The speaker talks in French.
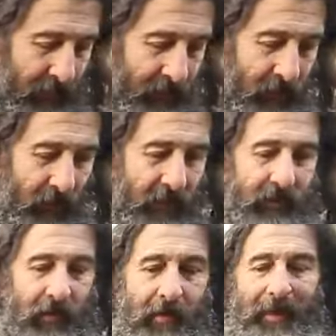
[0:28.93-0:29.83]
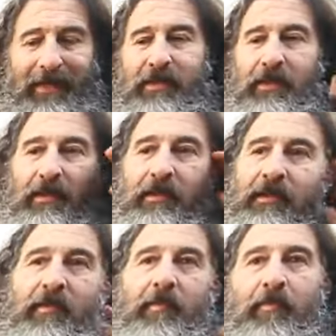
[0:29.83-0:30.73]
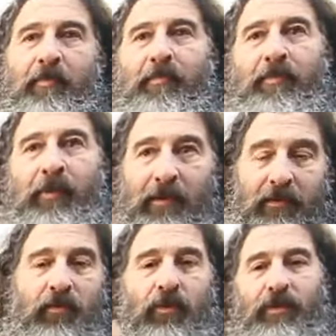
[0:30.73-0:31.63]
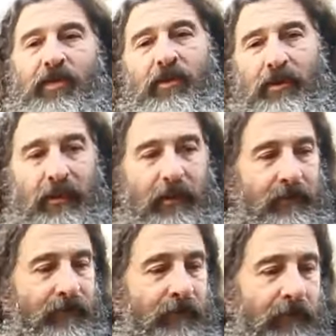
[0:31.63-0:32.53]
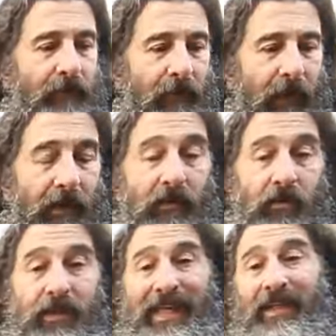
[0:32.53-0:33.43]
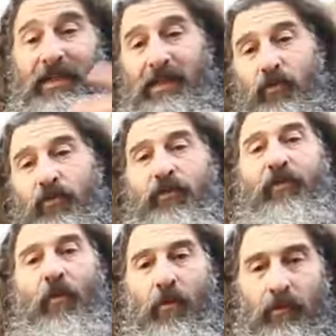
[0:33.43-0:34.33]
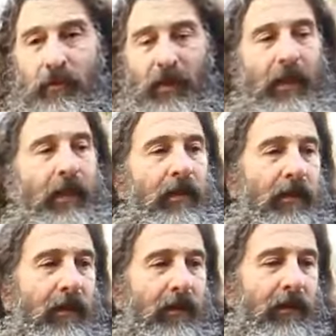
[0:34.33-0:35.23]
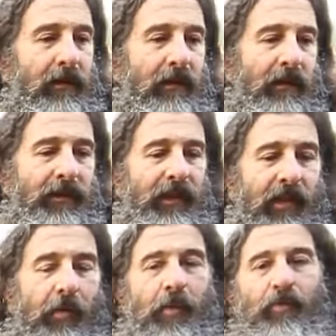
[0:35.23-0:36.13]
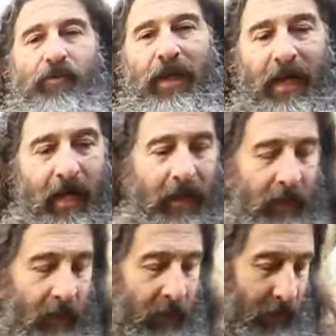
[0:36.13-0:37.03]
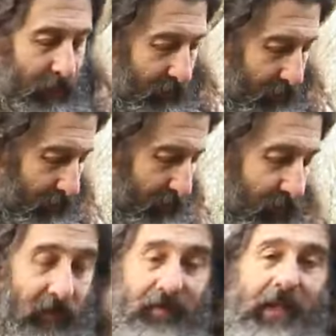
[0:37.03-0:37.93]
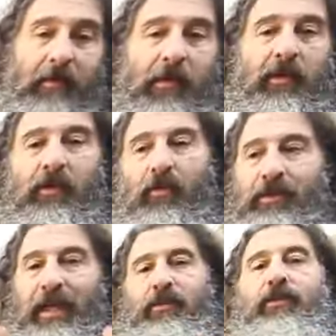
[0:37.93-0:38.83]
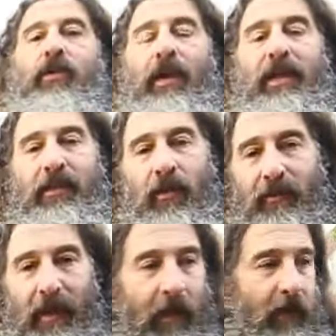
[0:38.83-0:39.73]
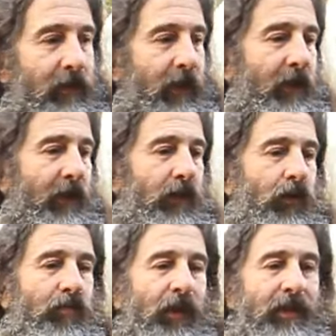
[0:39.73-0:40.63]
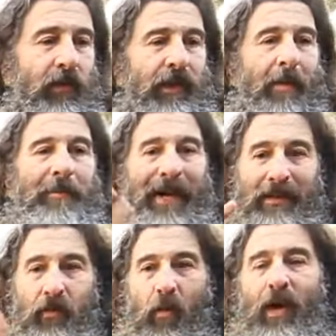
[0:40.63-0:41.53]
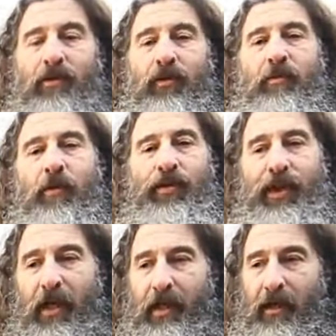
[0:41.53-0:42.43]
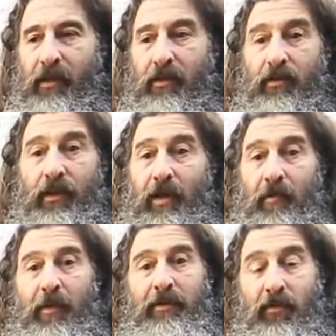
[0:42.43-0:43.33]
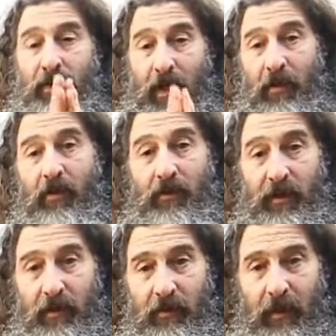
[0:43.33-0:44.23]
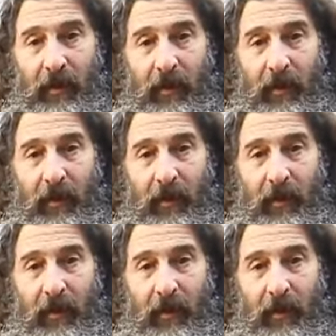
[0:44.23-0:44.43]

ce que, les personnes pensent ou ressentent de ce qu'elles disent ou font. Euh, je vais être un peu plus clair. Euh, dans évidemment dans le contexte d'une relation avec quelqu'un. C'est-à-dire, je pourrais dire, on n'a pas le droit de reprocher à quelqu'un ce qu'il pense ou ce qu'il ressent.